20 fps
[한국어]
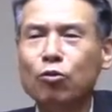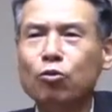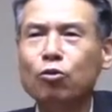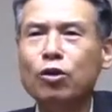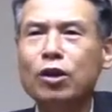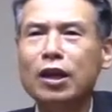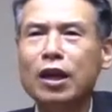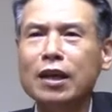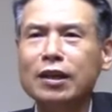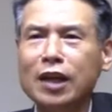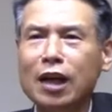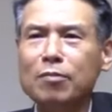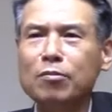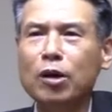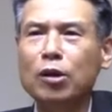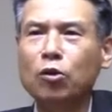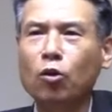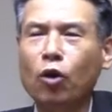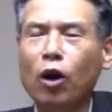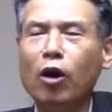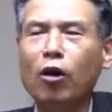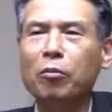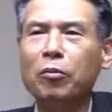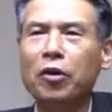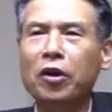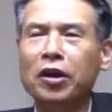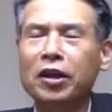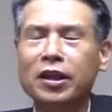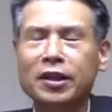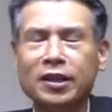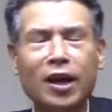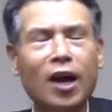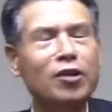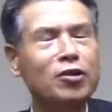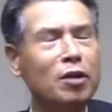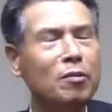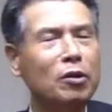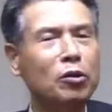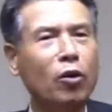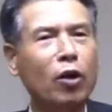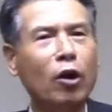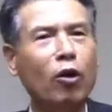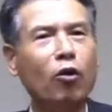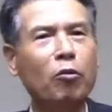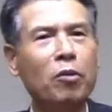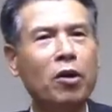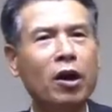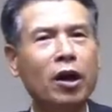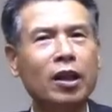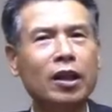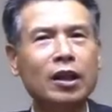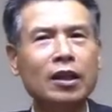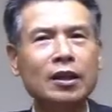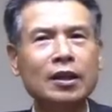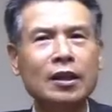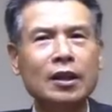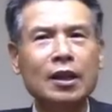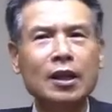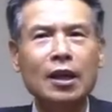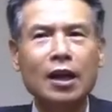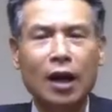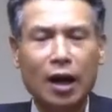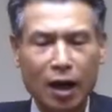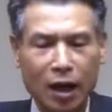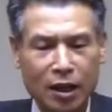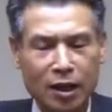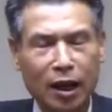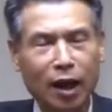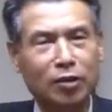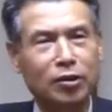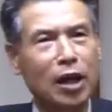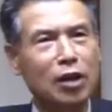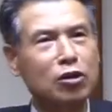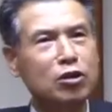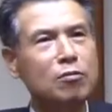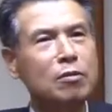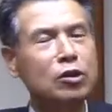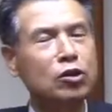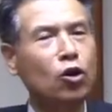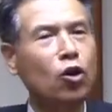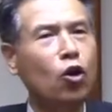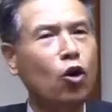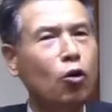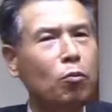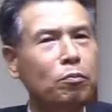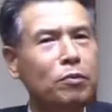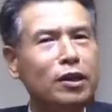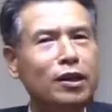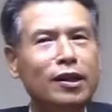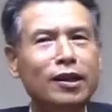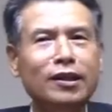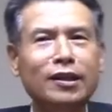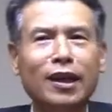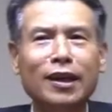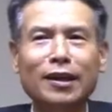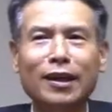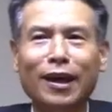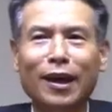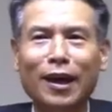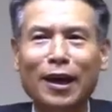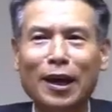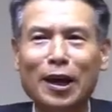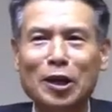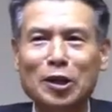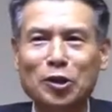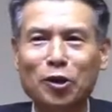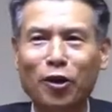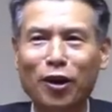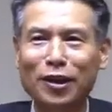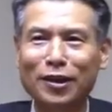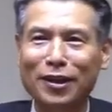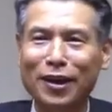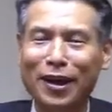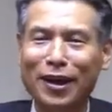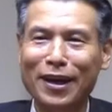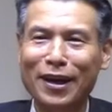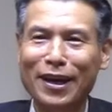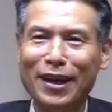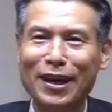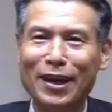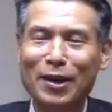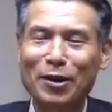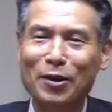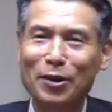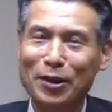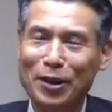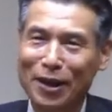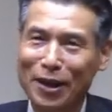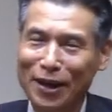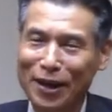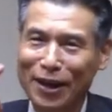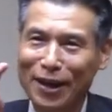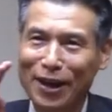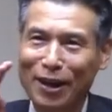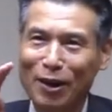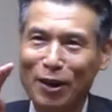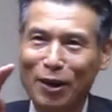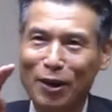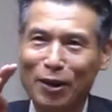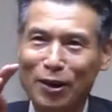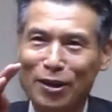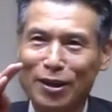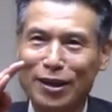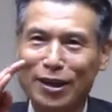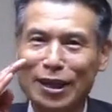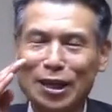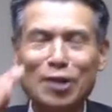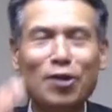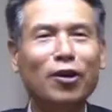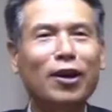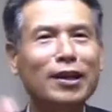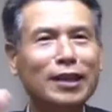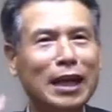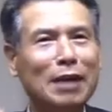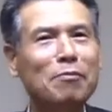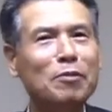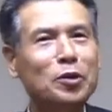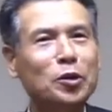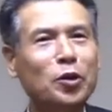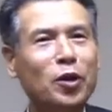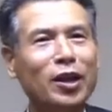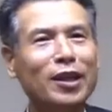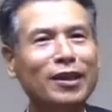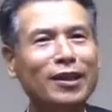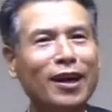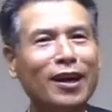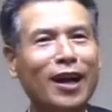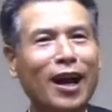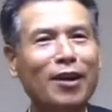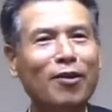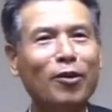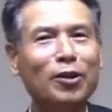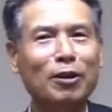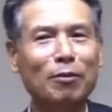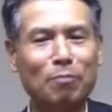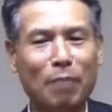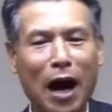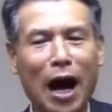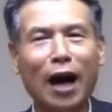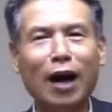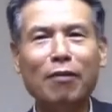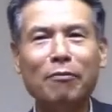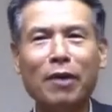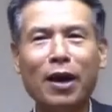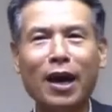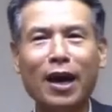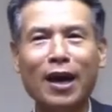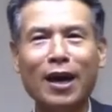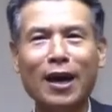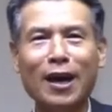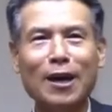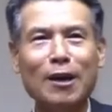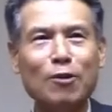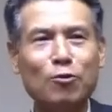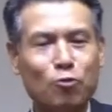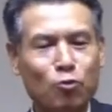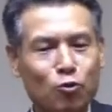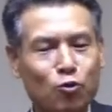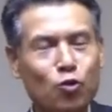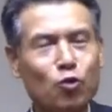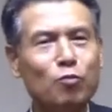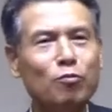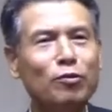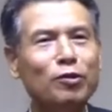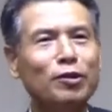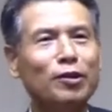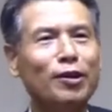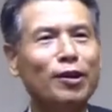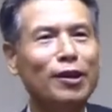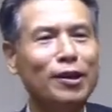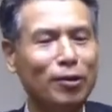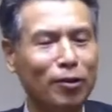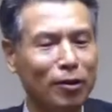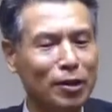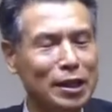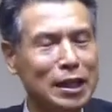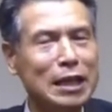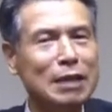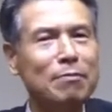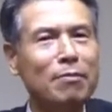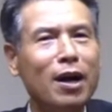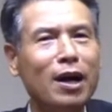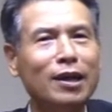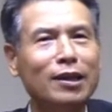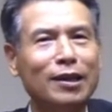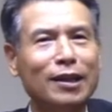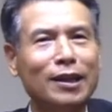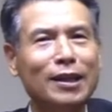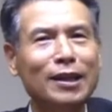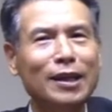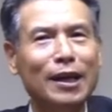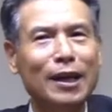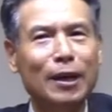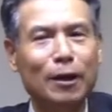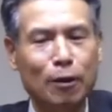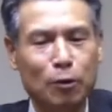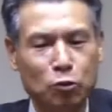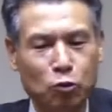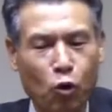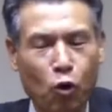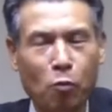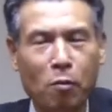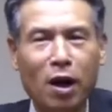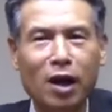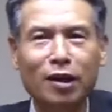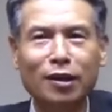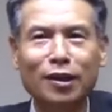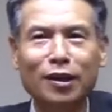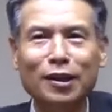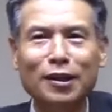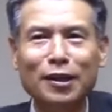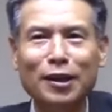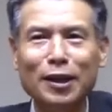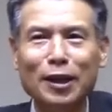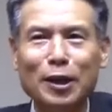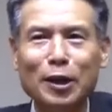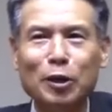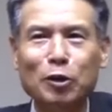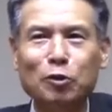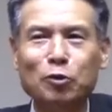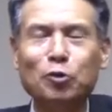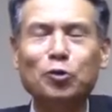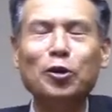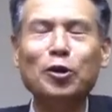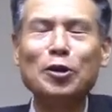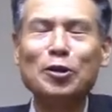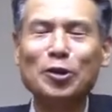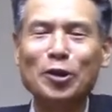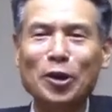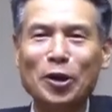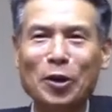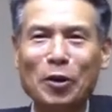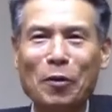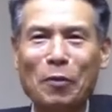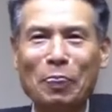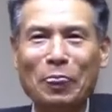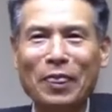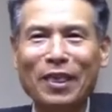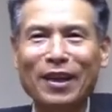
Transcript: 우리의 삶을 돌아보면 제 삶을 돌아보면 하나님께서 예수님 처음 믿을 때에 저한테 이렇게 이렇게 살면 좋겠다라는 어떤 마음의 꿈들, 또 희망을, 소망을 주셨어요.